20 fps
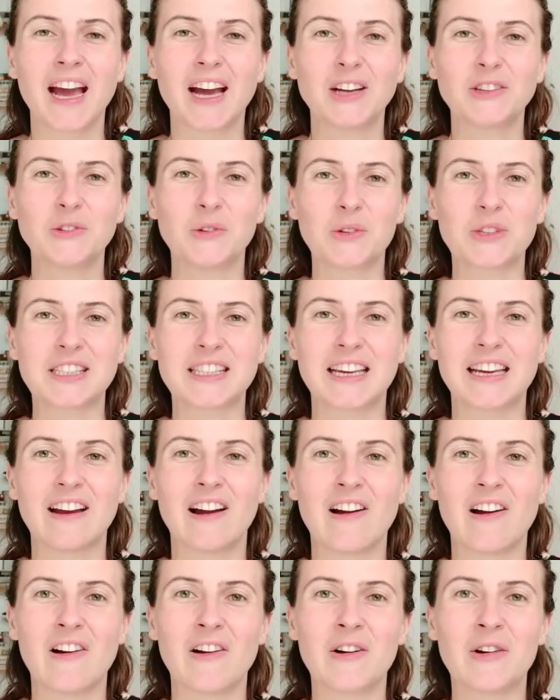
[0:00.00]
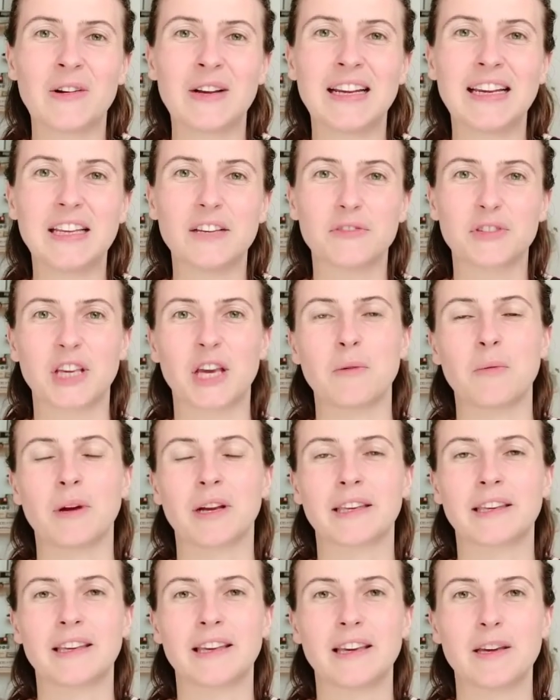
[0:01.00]
Donc c'est un livre
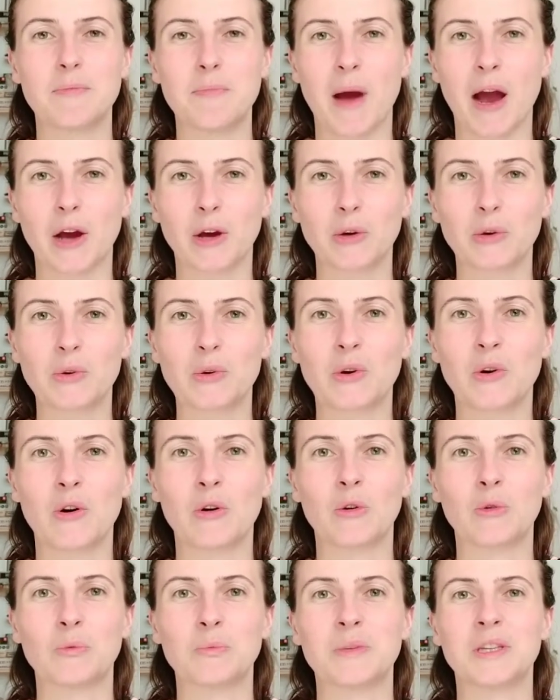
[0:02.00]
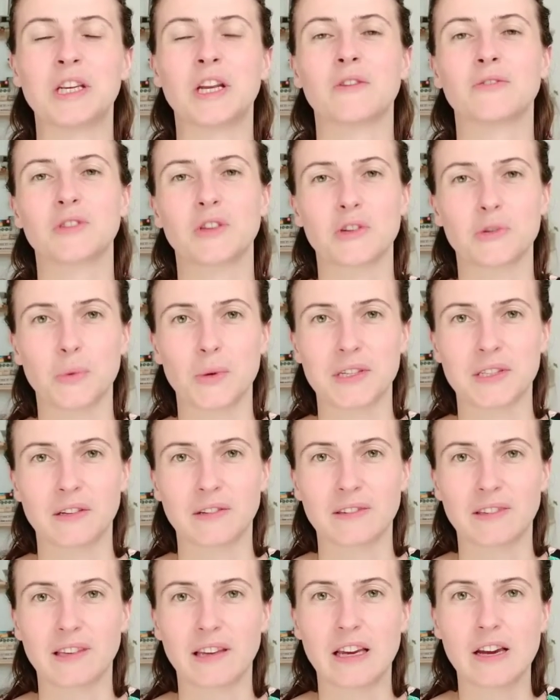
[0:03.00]
qui est, paru en
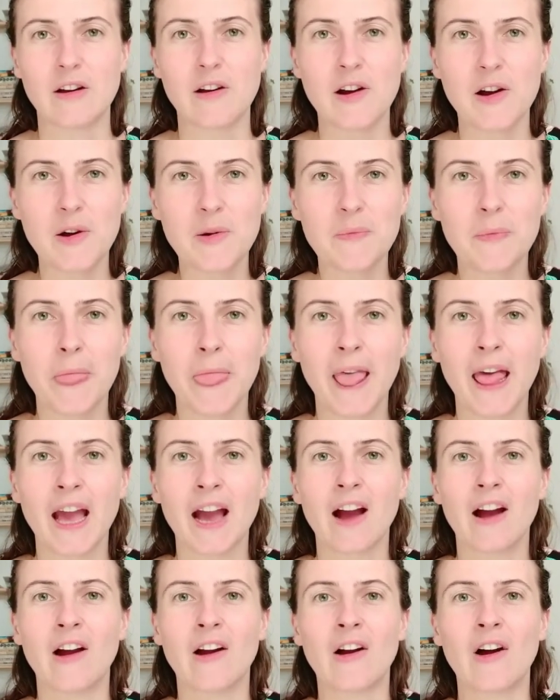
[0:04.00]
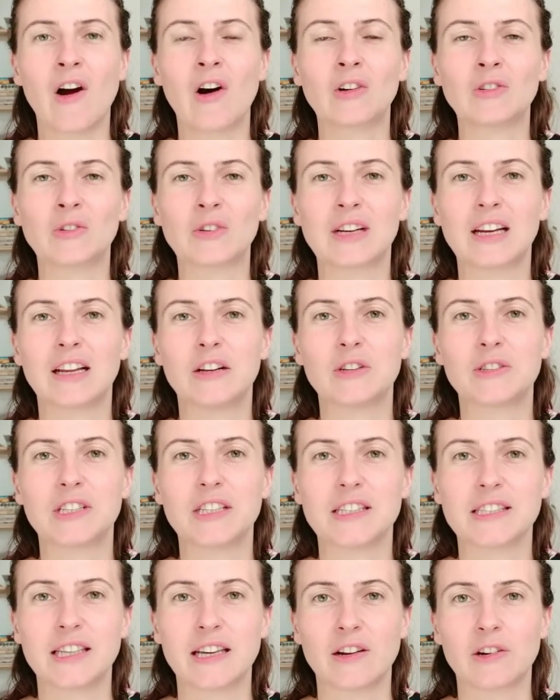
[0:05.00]
1961. Euh, en anglais, le
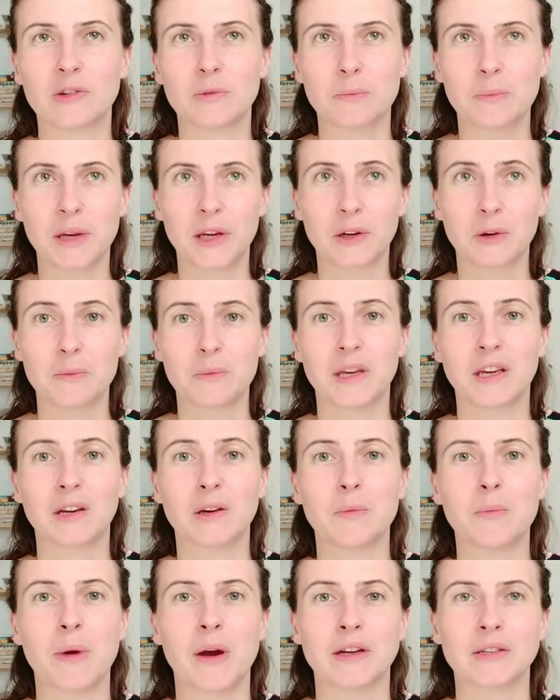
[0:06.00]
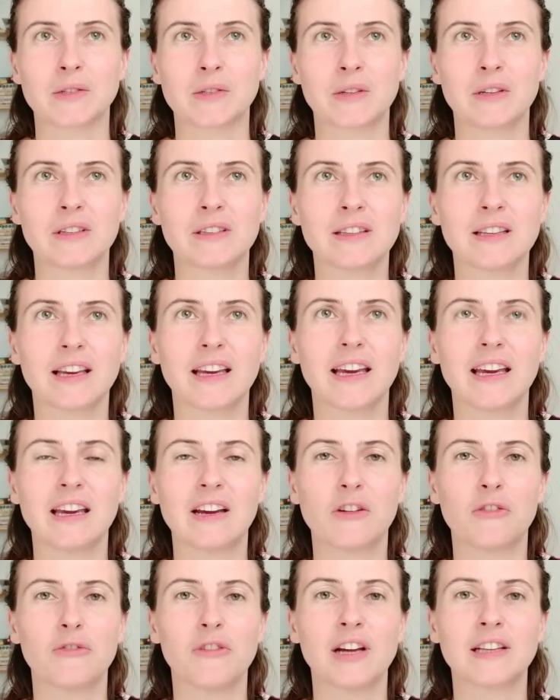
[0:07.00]
titre c'est On Becoming a Person. Et
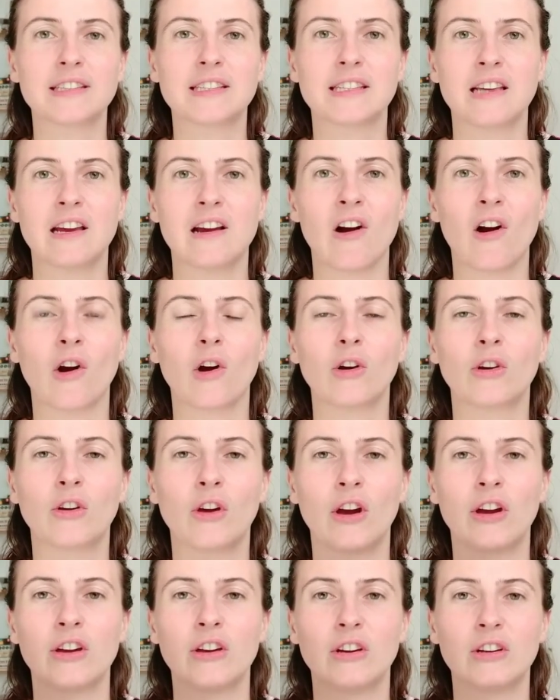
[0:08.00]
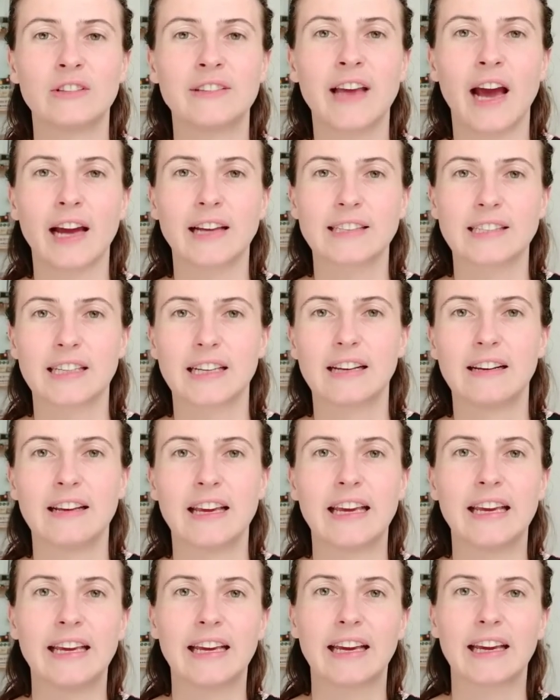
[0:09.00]
en fait, c'est un recueil euh, d'articles
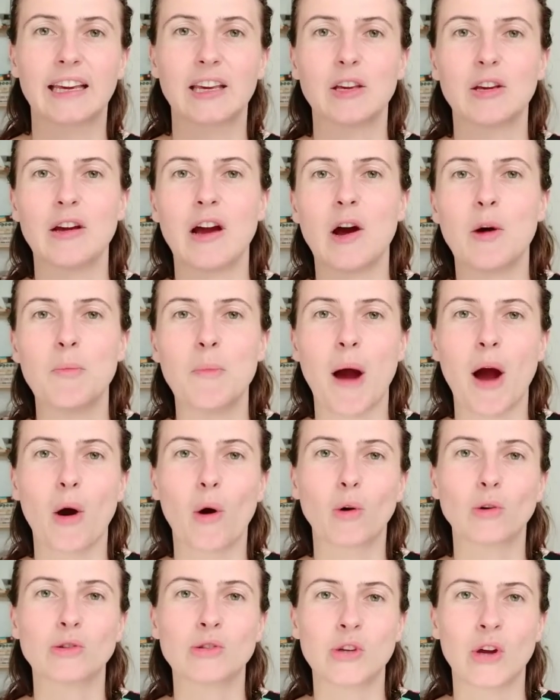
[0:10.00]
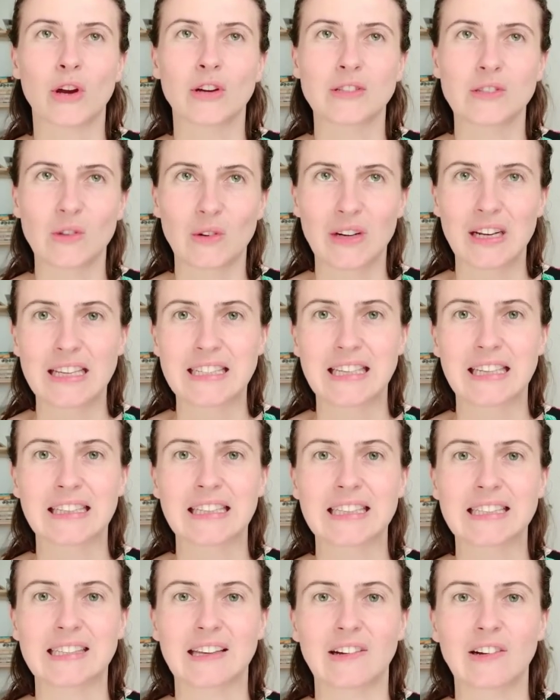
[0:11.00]
écrits euh, par Rogers dans les
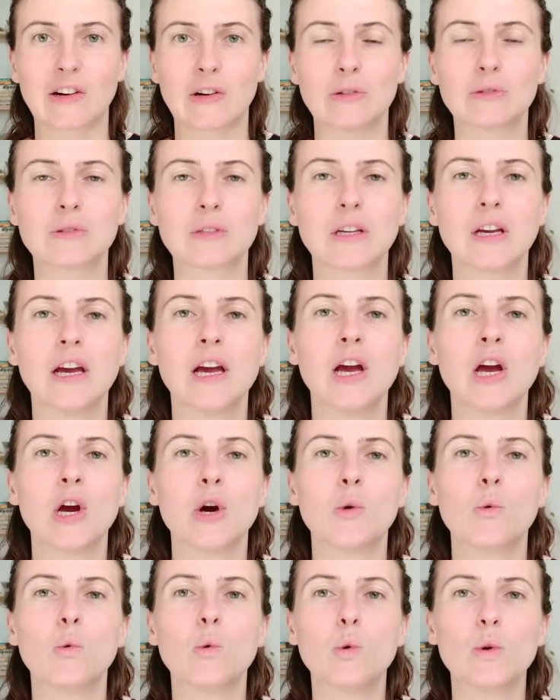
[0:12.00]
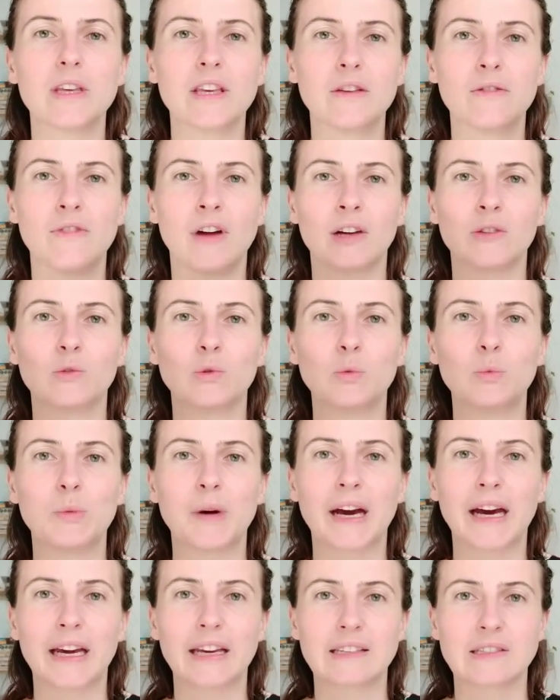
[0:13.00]
années 50 où il va nous
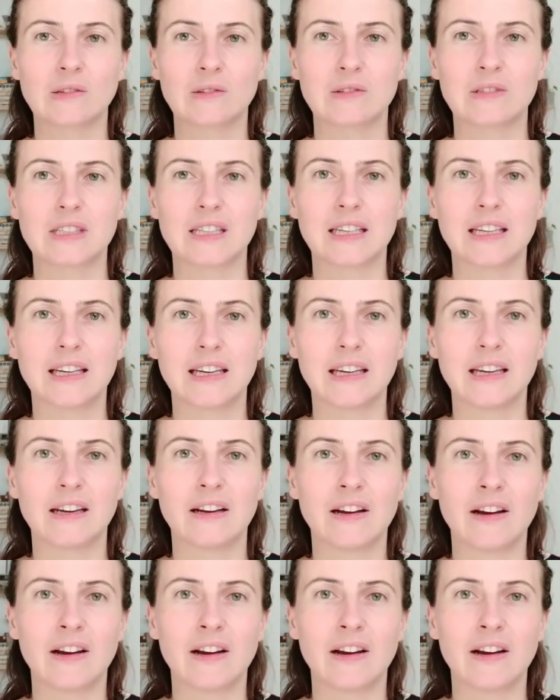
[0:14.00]
présenter